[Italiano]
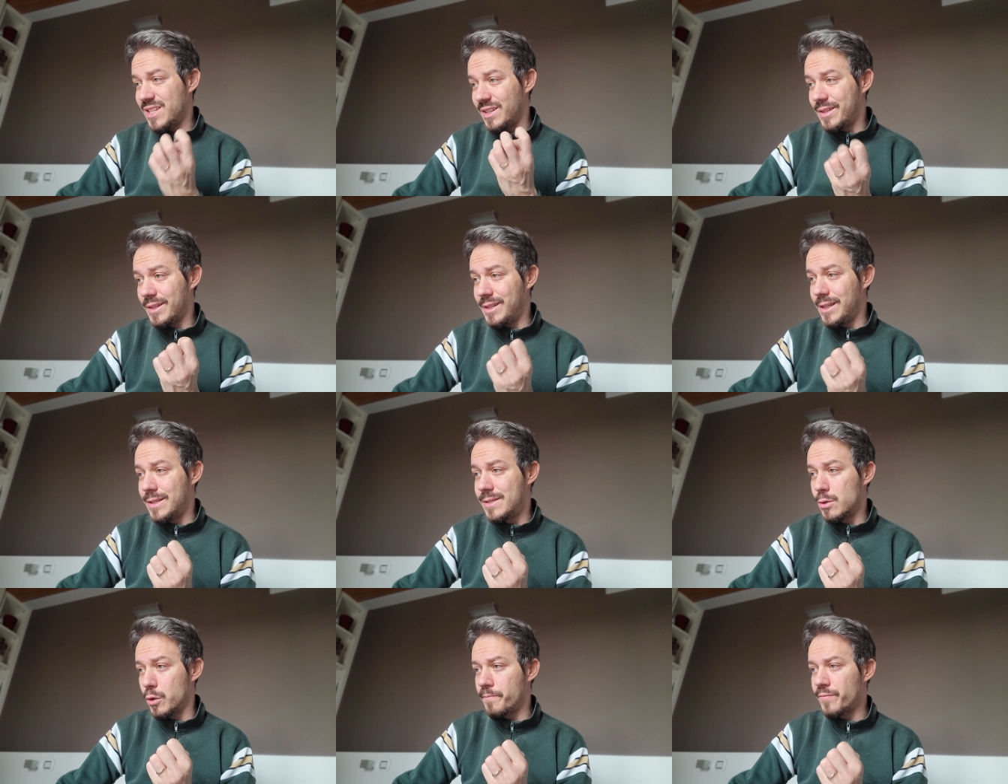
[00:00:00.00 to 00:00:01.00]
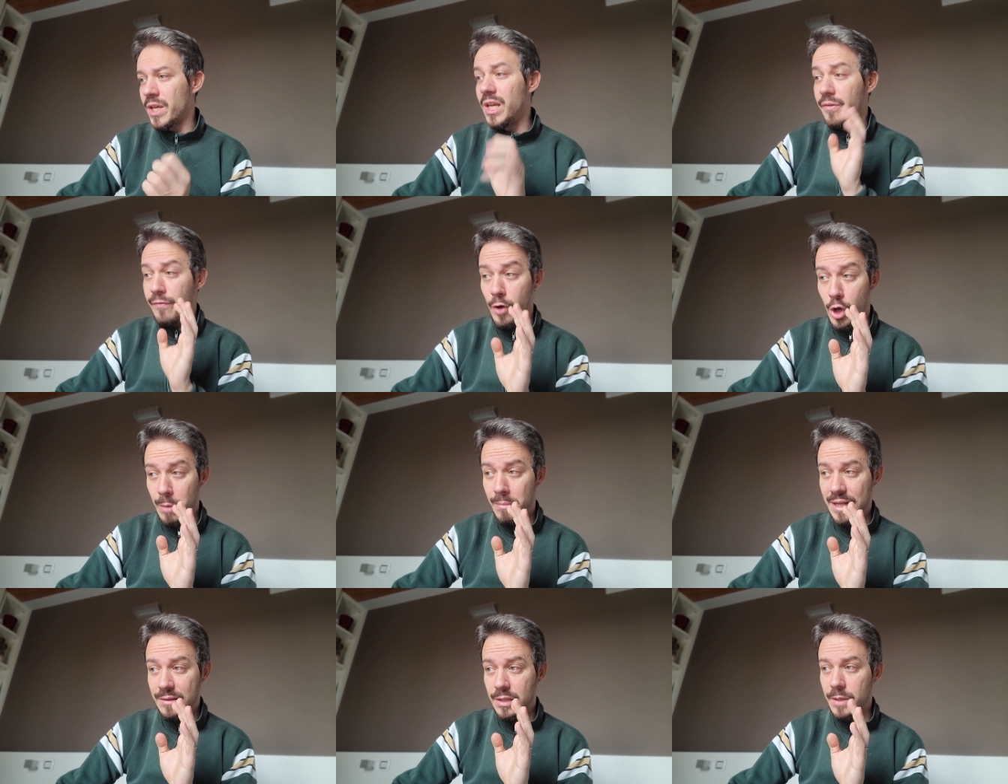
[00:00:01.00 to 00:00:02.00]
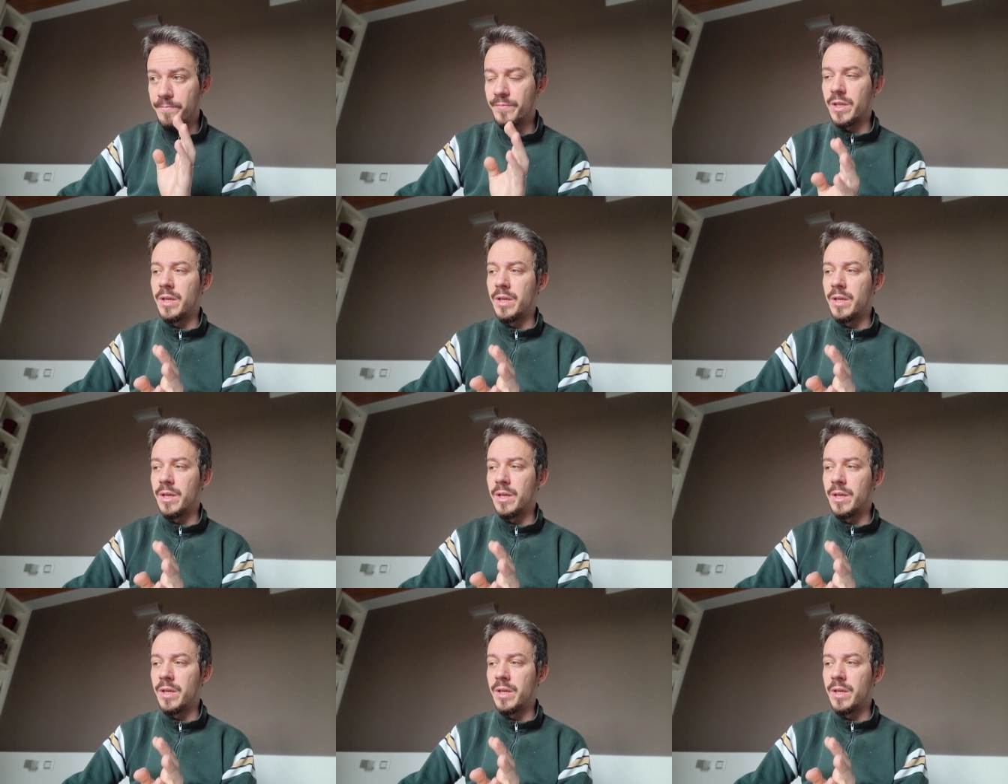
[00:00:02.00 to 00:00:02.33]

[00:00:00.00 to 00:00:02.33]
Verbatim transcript: Sintetizzo il format